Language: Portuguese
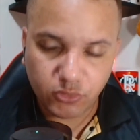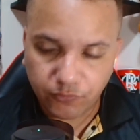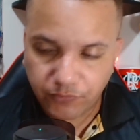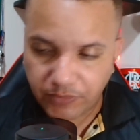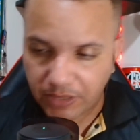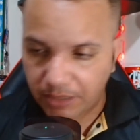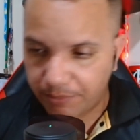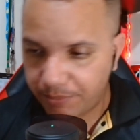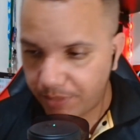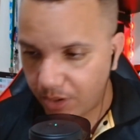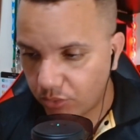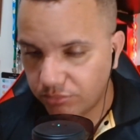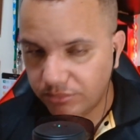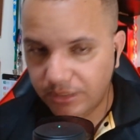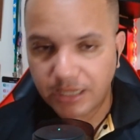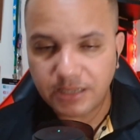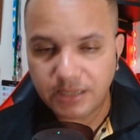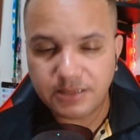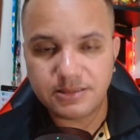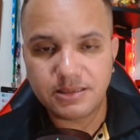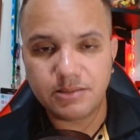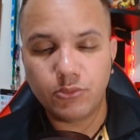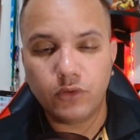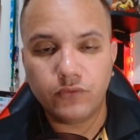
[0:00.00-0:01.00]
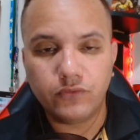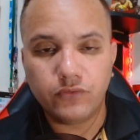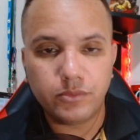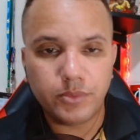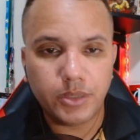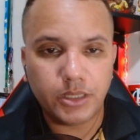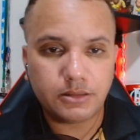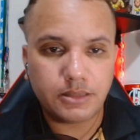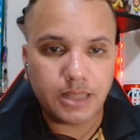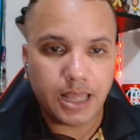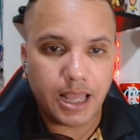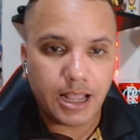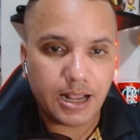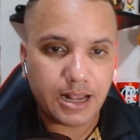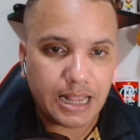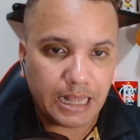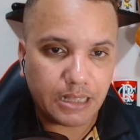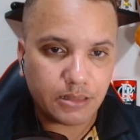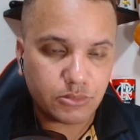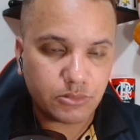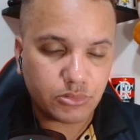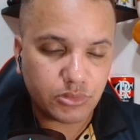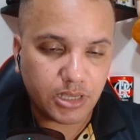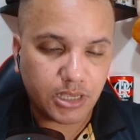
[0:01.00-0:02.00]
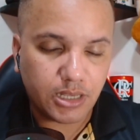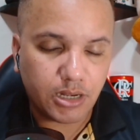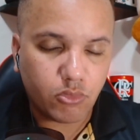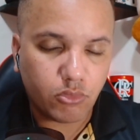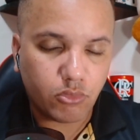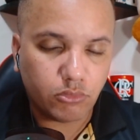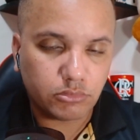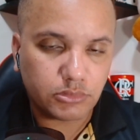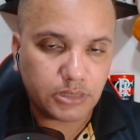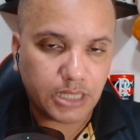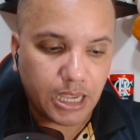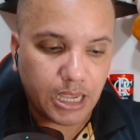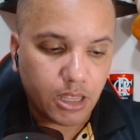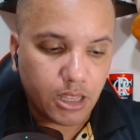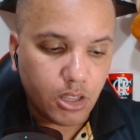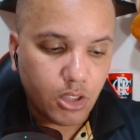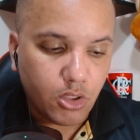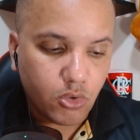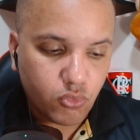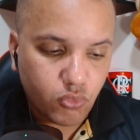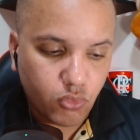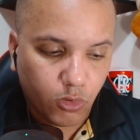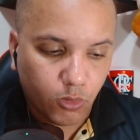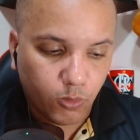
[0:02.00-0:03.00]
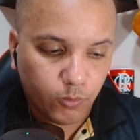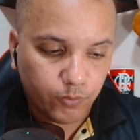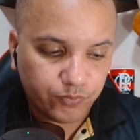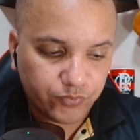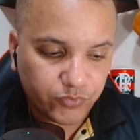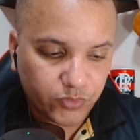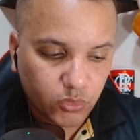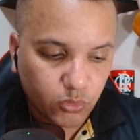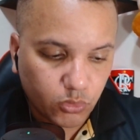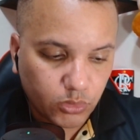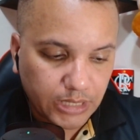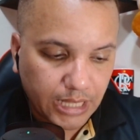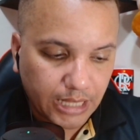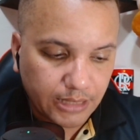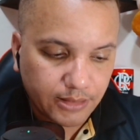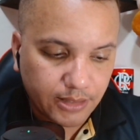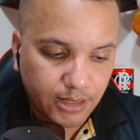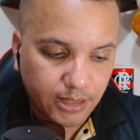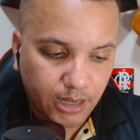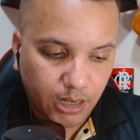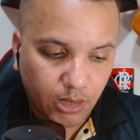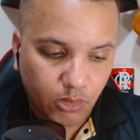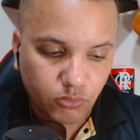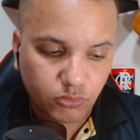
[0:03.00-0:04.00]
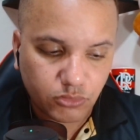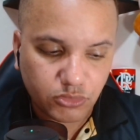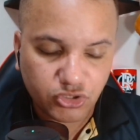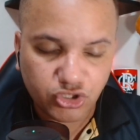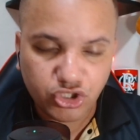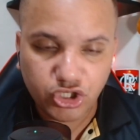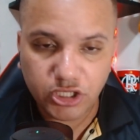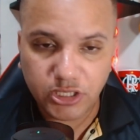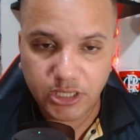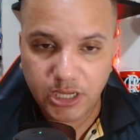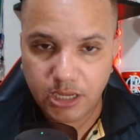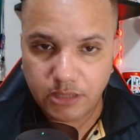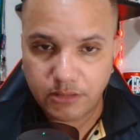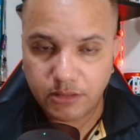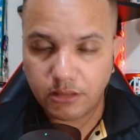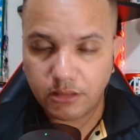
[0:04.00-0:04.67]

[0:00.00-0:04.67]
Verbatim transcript: O Flamengo tem que se movimentar caso queira contar com o lateral direito.